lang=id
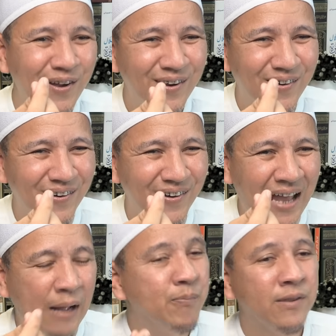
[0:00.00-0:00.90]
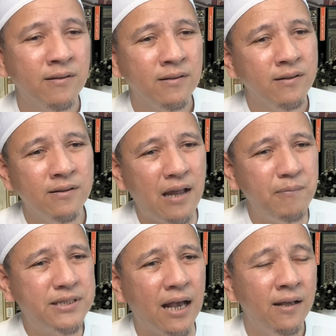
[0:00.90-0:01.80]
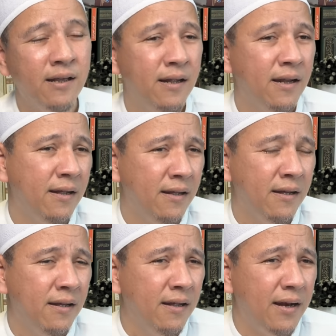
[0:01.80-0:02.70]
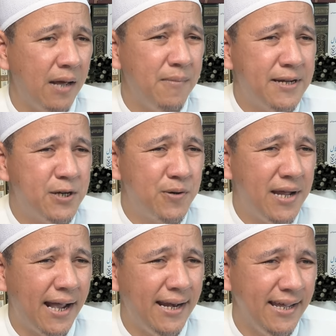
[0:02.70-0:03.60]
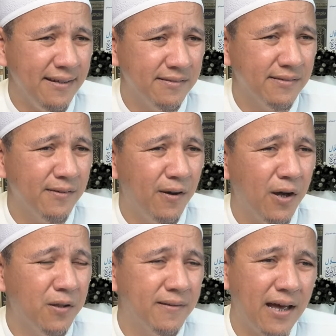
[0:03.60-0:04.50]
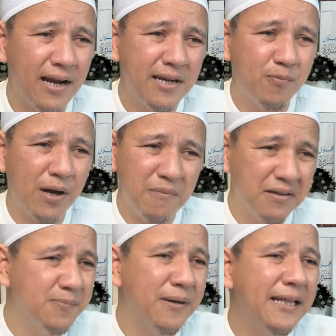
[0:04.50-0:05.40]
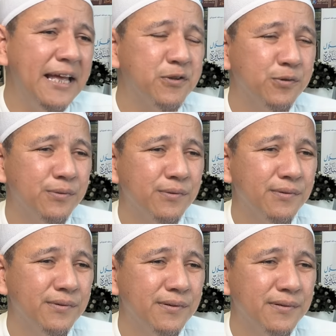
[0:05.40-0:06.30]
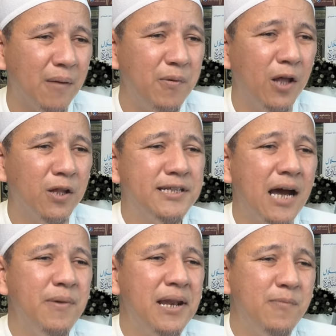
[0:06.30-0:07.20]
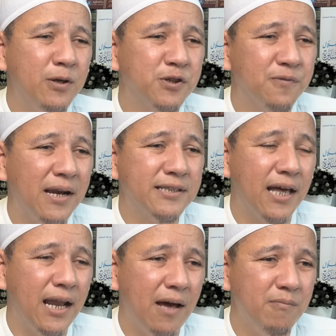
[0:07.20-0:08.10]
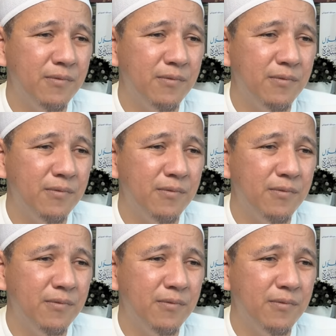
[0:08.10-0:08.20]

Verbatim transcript: corona. Tidak bisa. Nikmat di dunia ini oleh Allah Ta'ala dibuat memang seperti itu. Tapi Allah jamin Nabi Yusuf alaihissalam,